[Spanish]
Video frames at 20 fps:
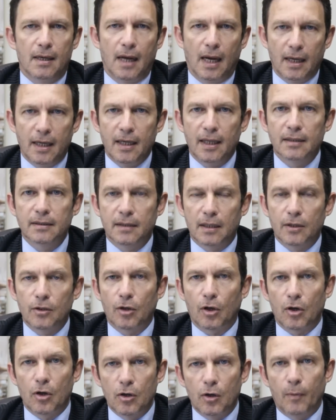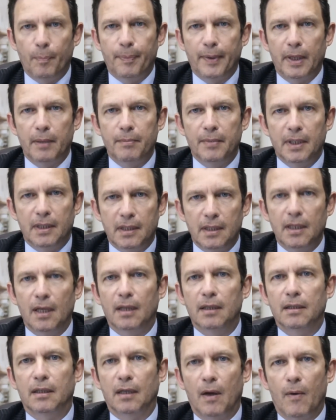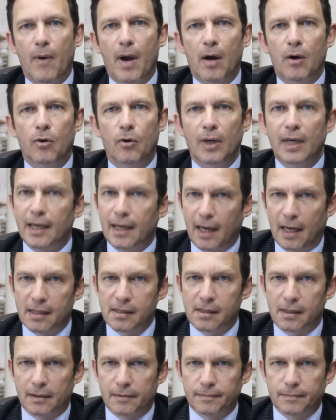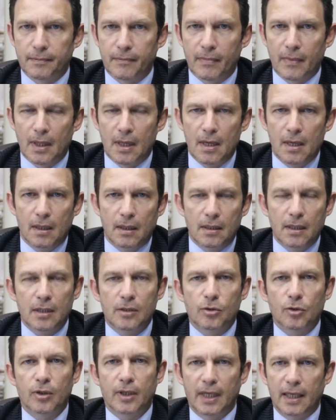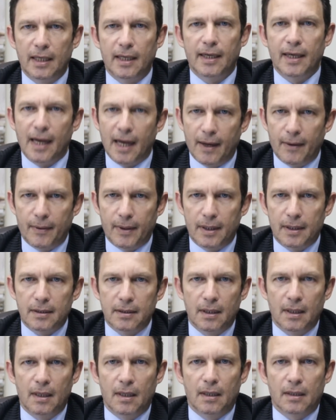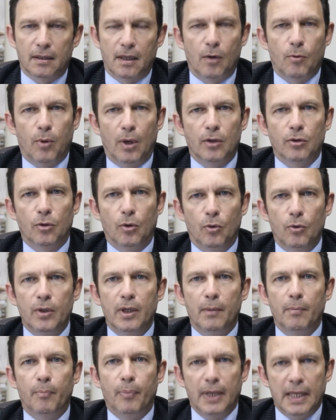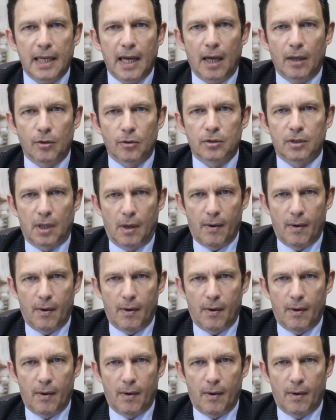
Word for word: La ley anterior no permitía el trabajo en casa y esto generaba que cuando un empleado